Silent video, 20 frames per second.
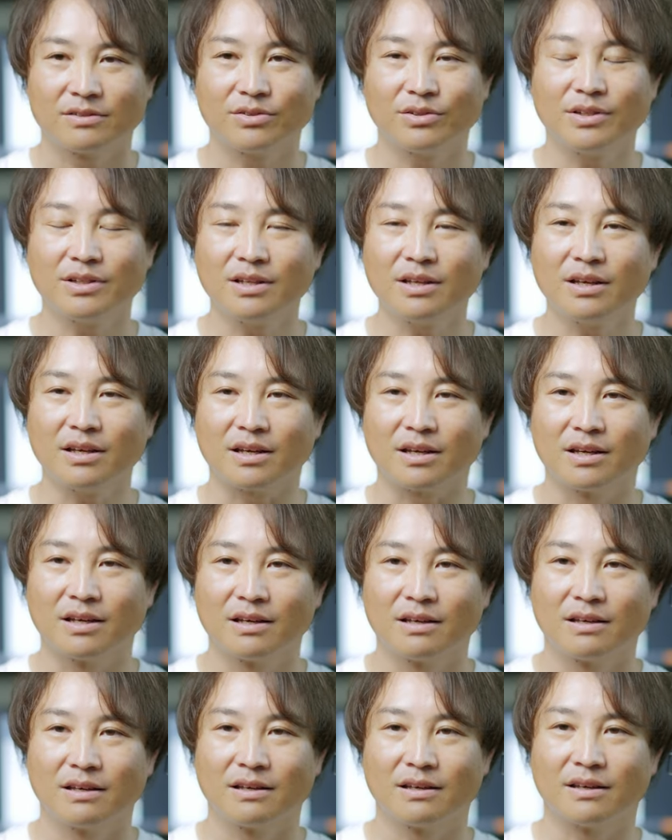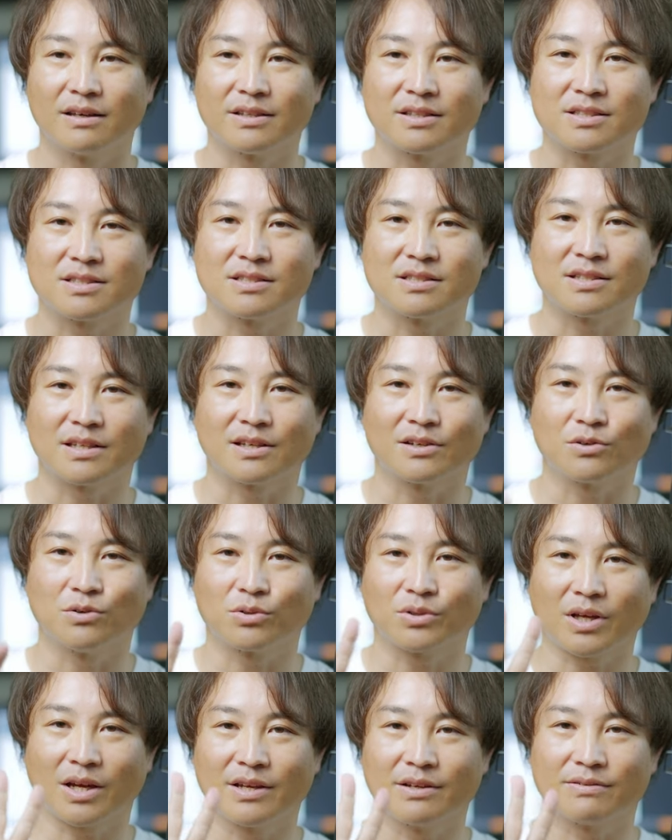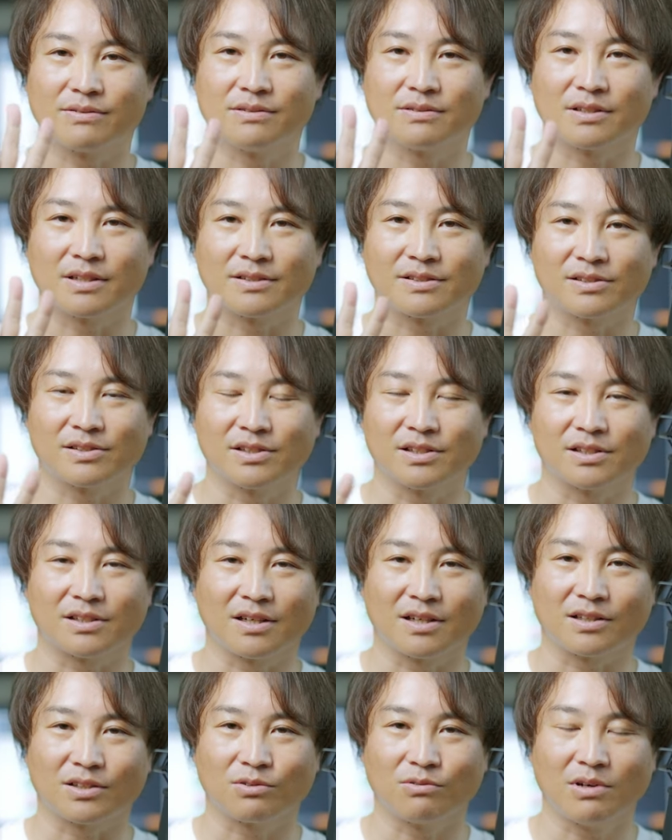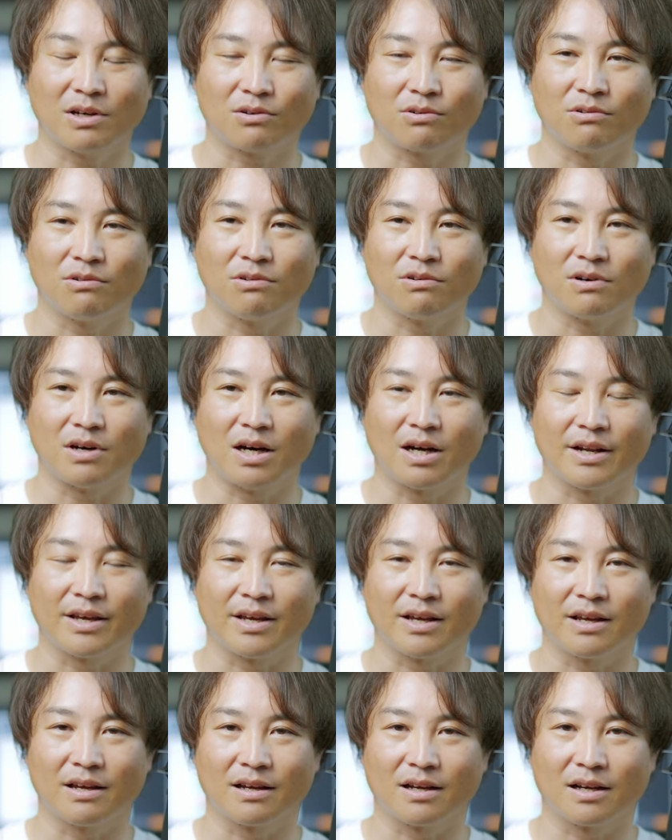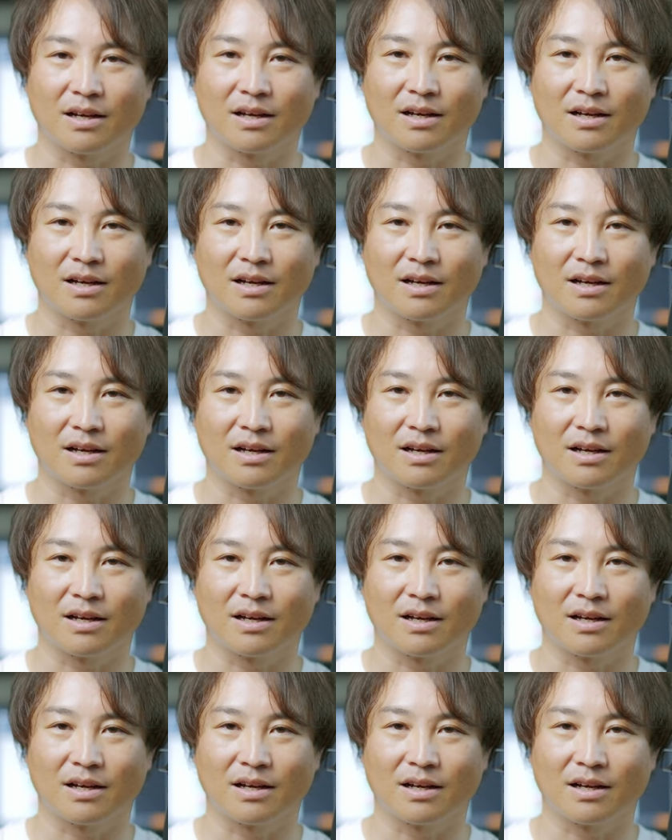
でそれで、えー、一時的にこう台風が過ぎた後はこう晴れ